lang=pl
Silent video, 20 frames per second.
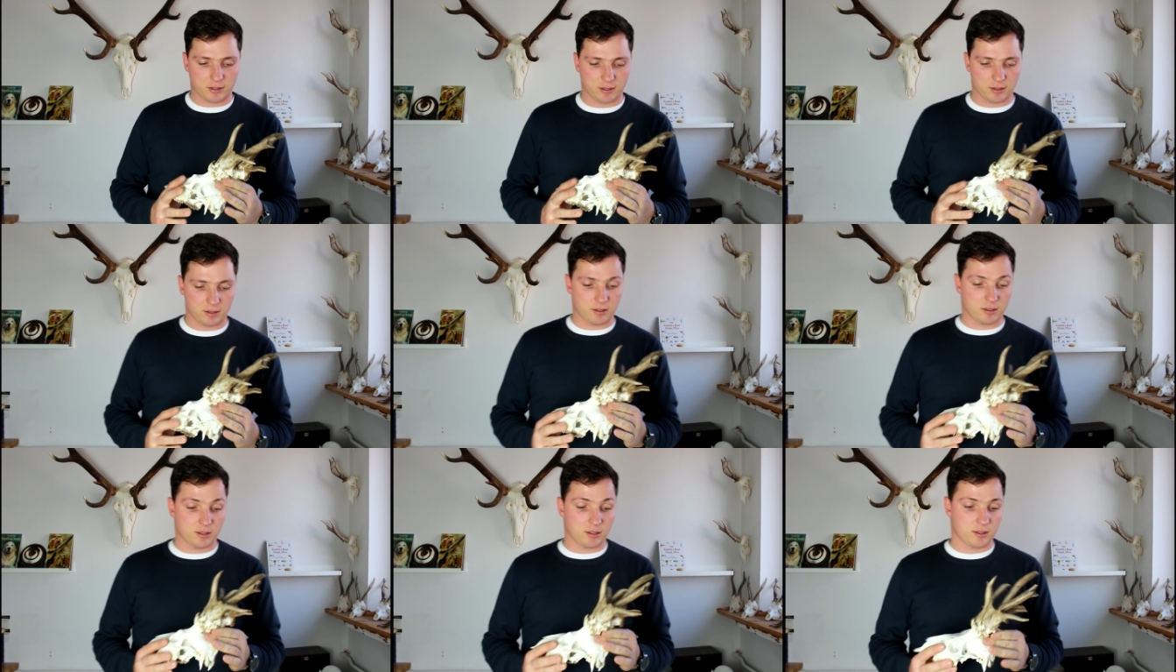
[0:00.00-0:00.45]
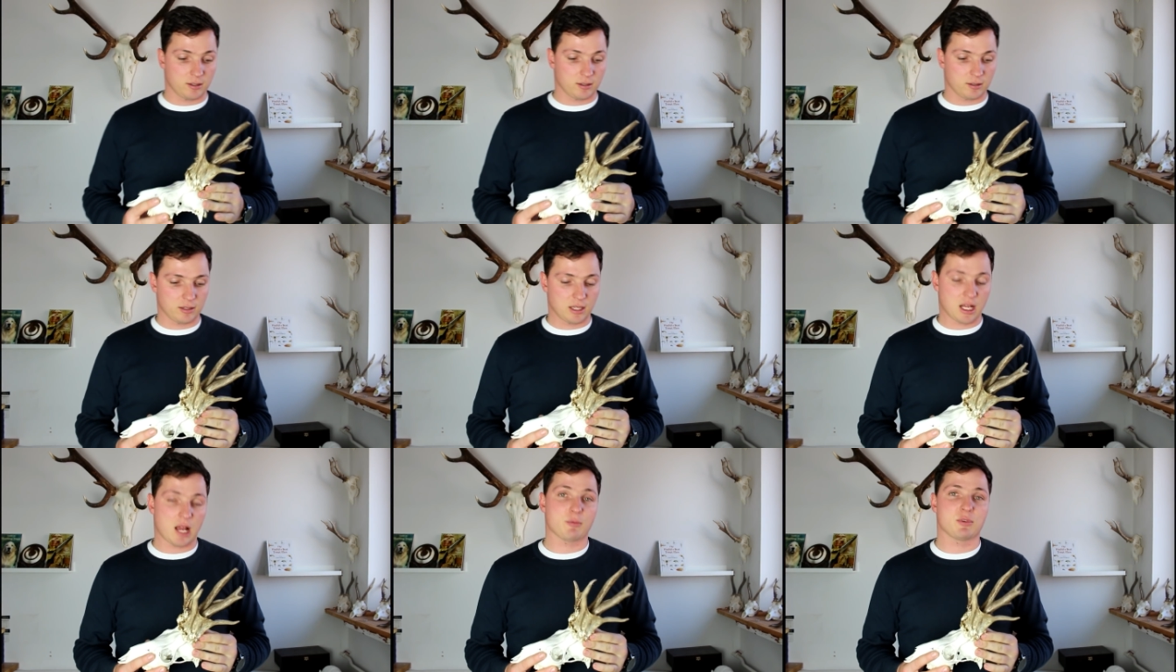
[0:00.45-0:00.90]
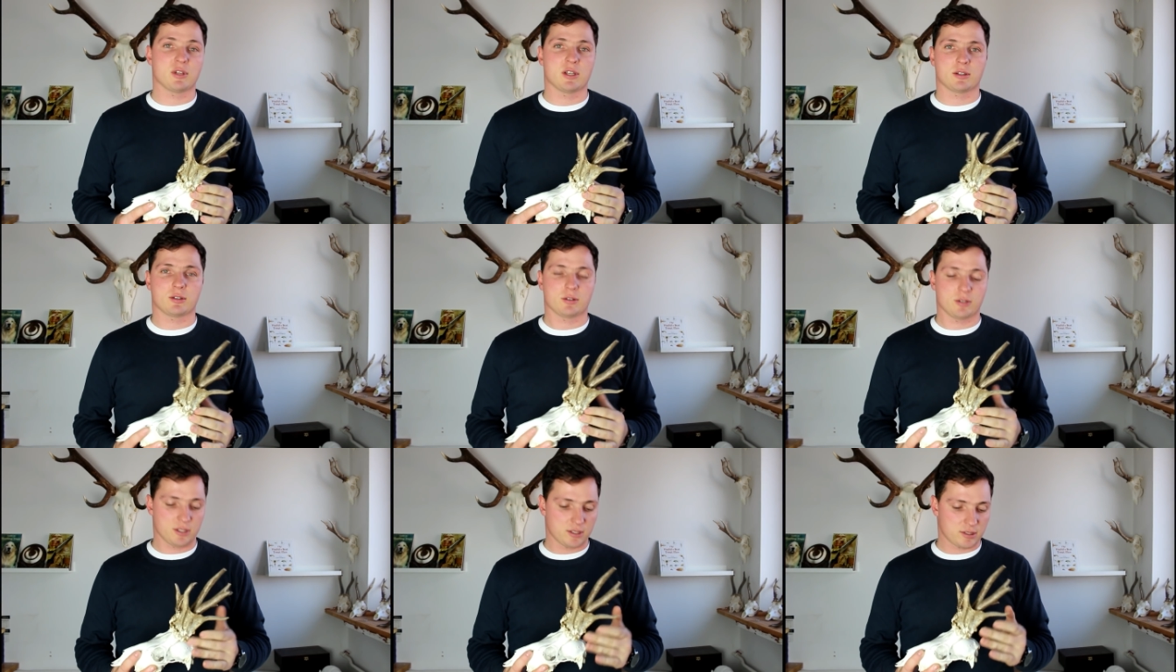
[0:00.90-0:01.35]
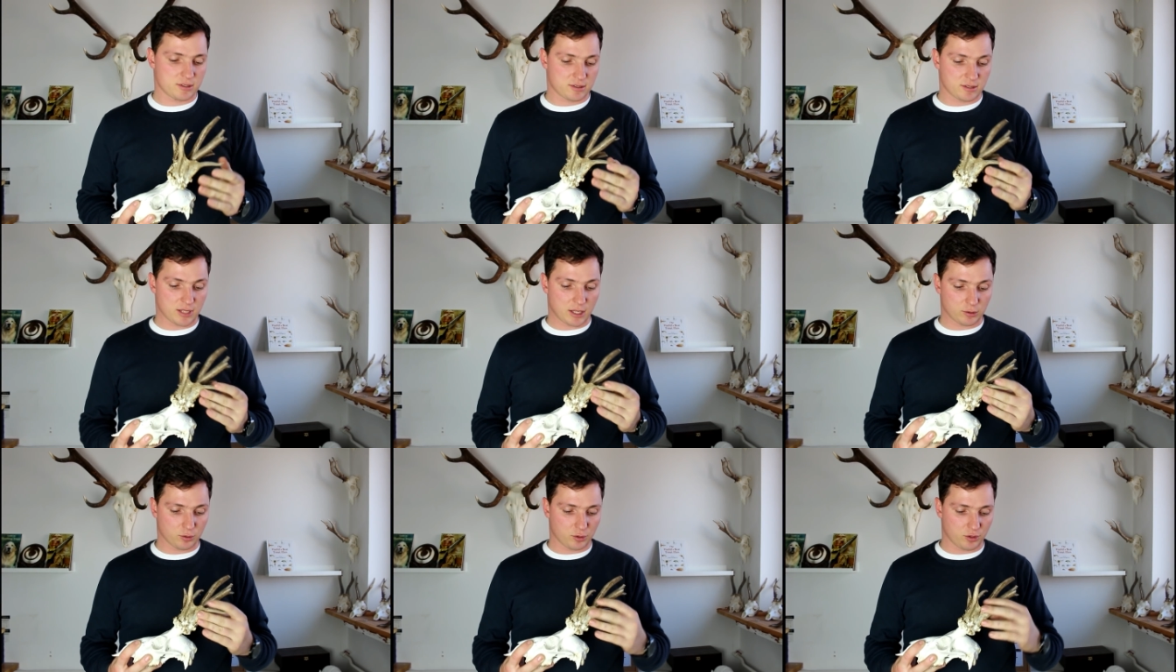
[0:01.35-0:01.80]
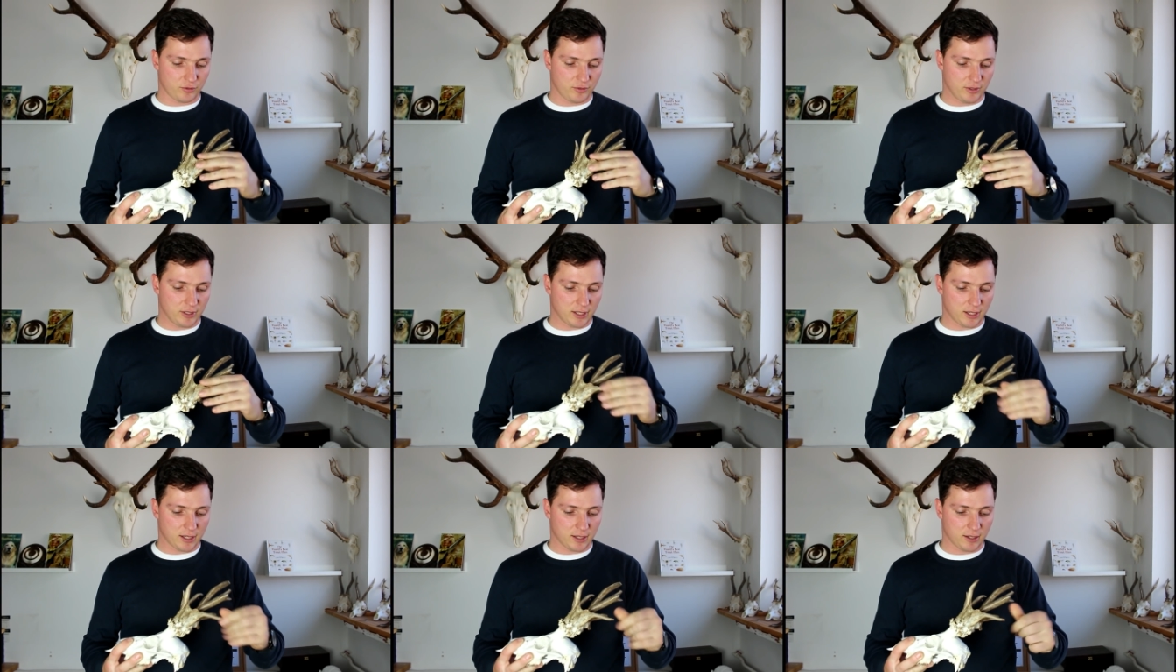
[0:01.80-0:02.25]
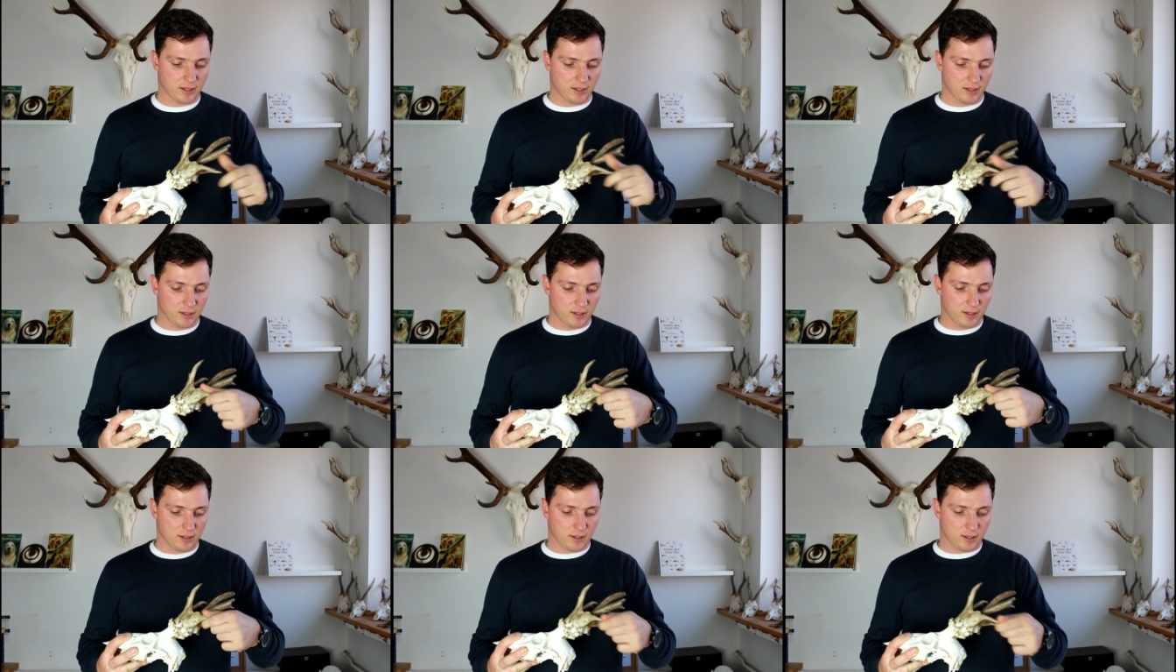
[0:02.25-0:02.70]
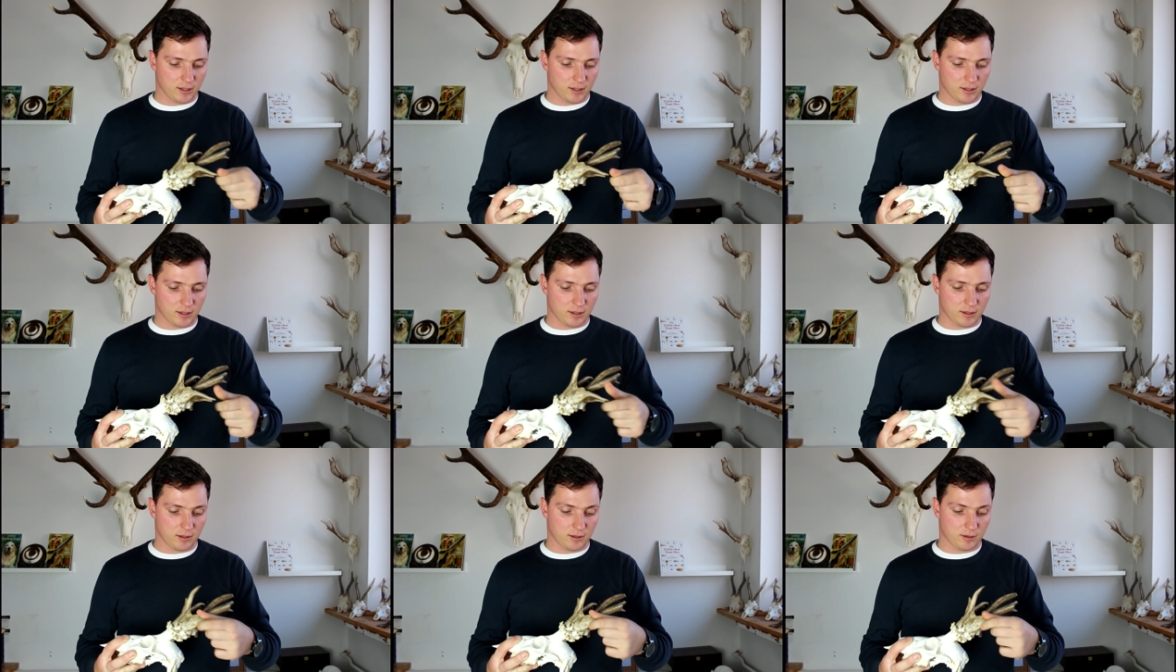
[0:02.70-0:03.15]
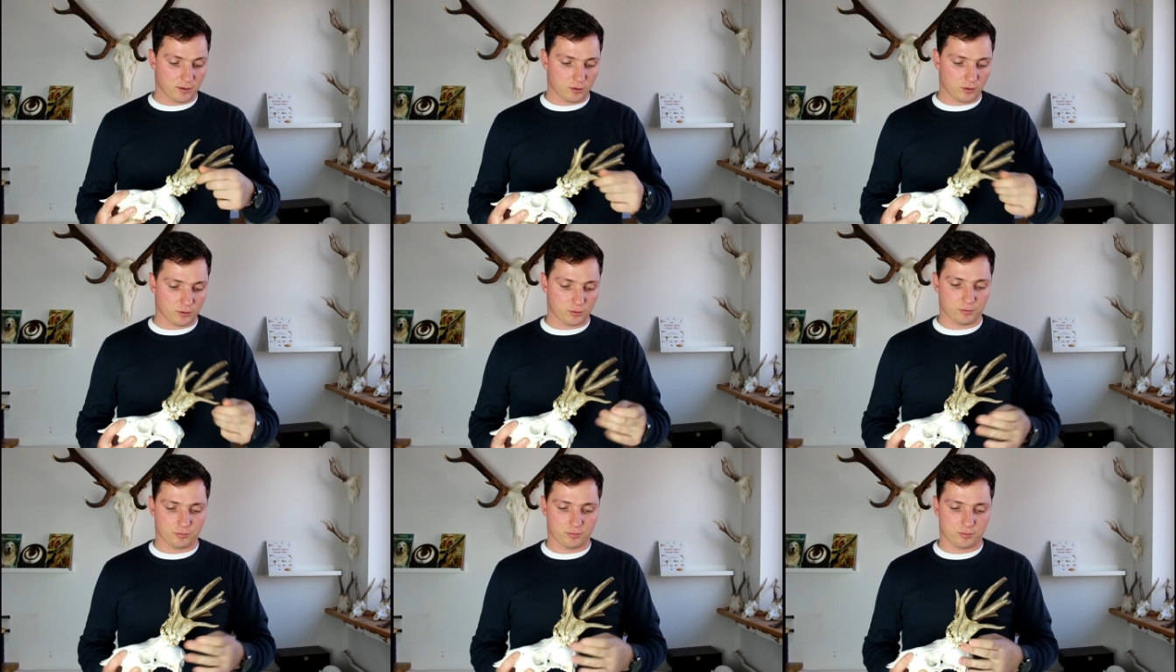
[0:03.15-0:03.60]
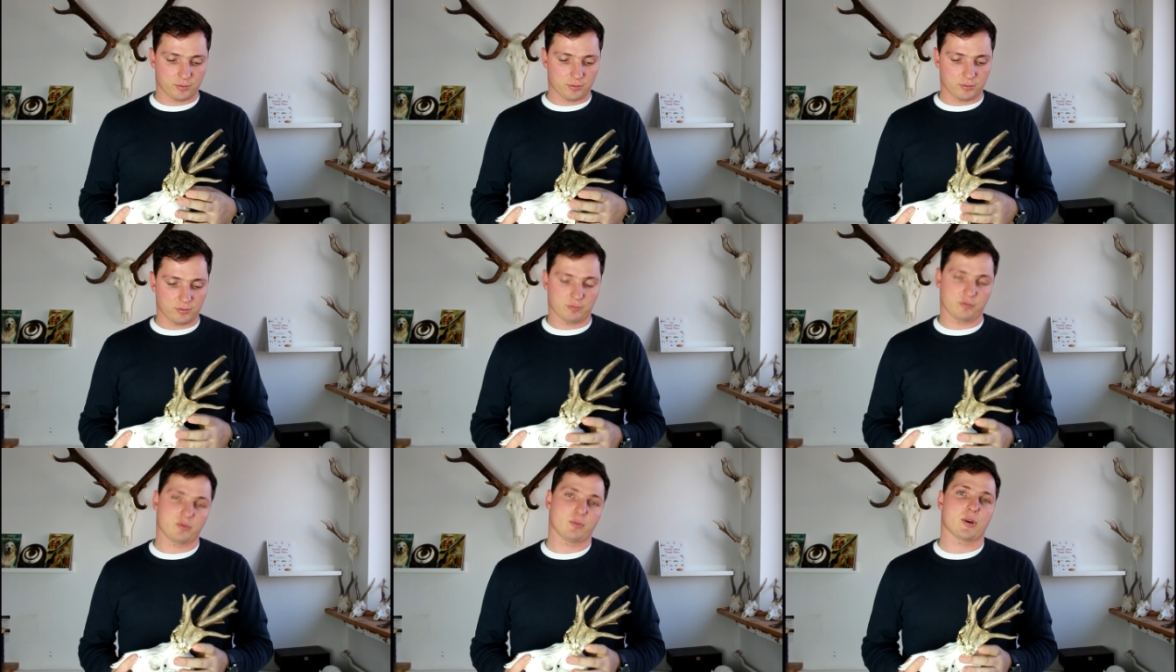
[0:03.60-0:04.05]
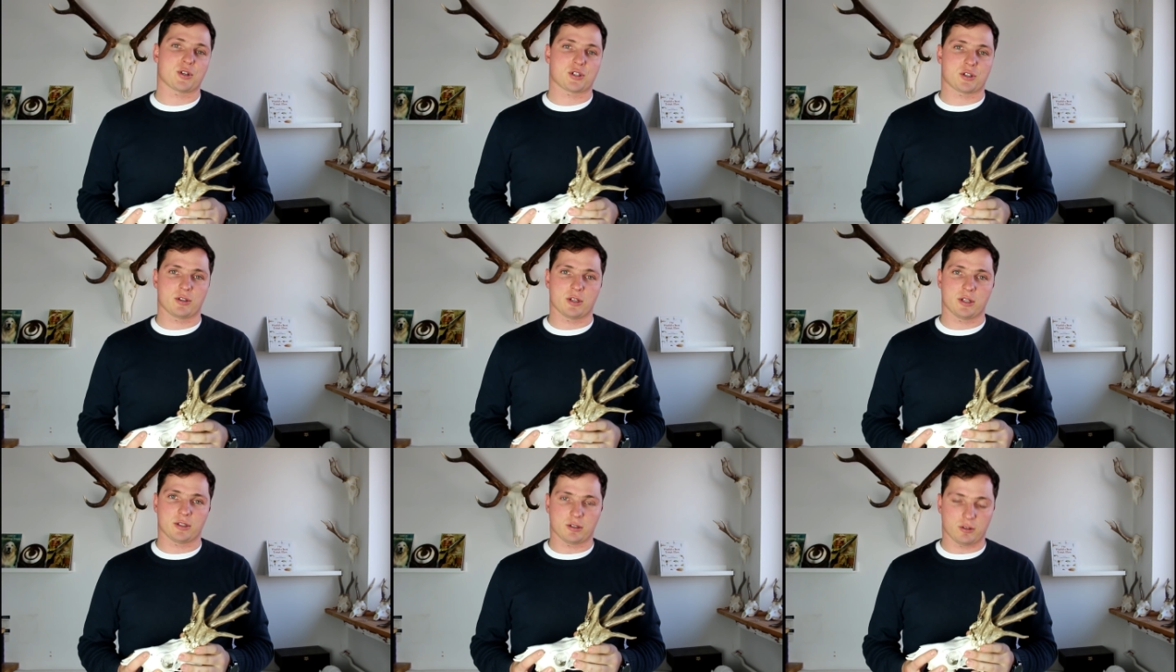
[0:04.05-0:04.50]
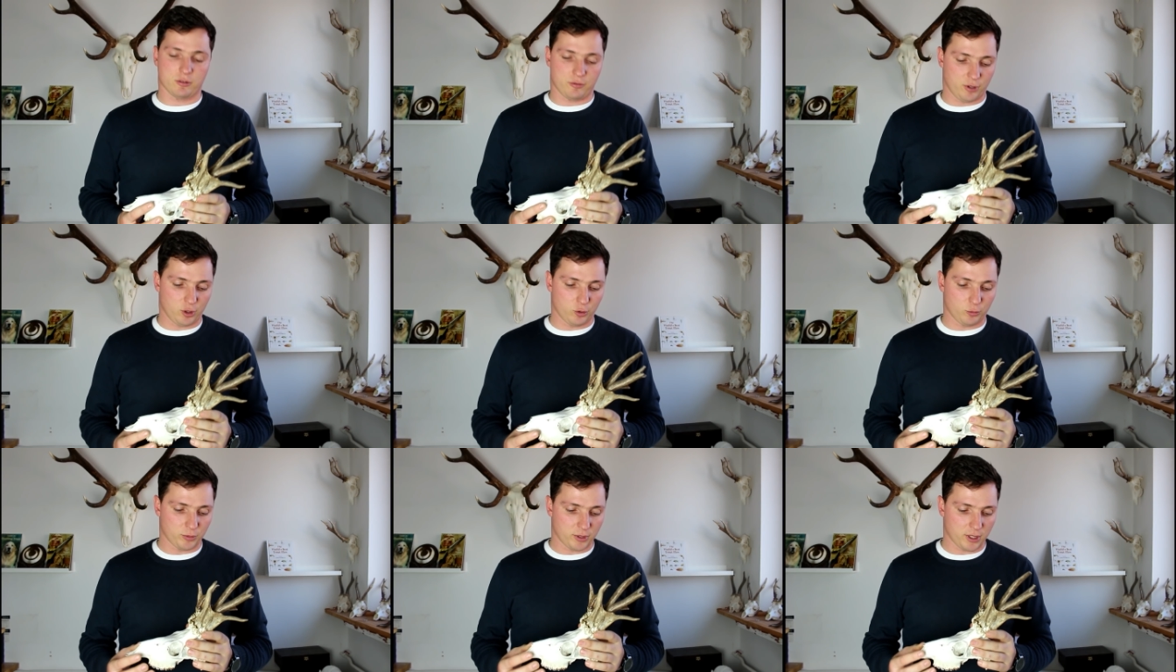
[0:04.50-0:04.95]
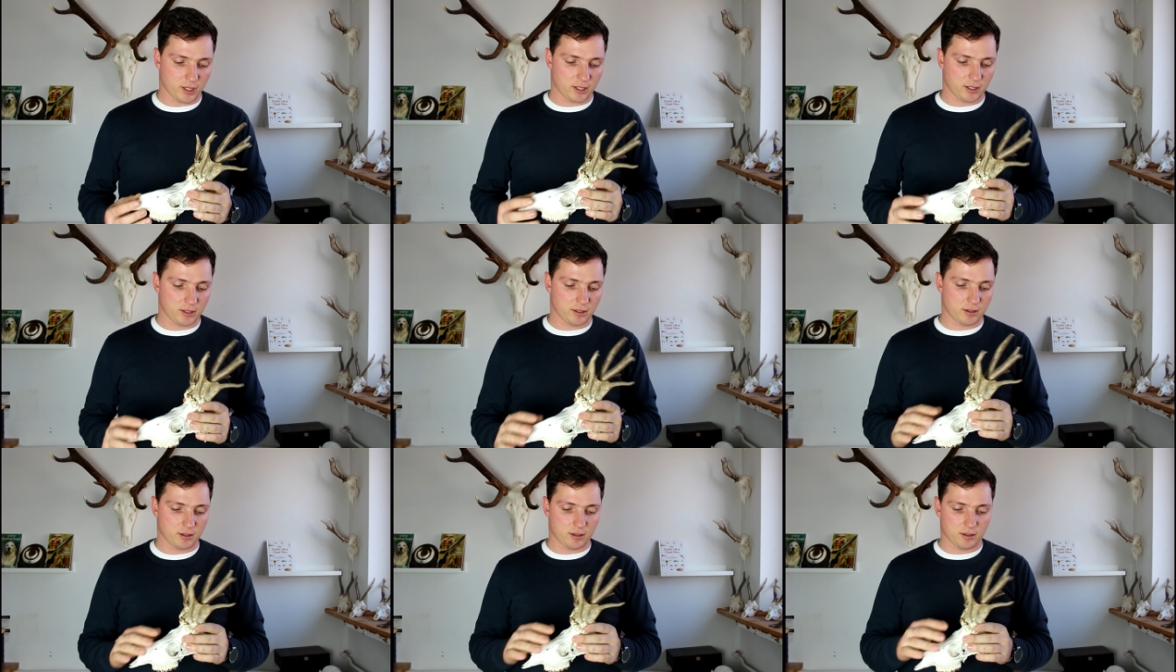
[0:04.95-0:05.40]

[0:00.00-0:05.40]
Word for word: E, dla mnie to jest na tą chwilę e, no, wymarzone trofeum. Tak?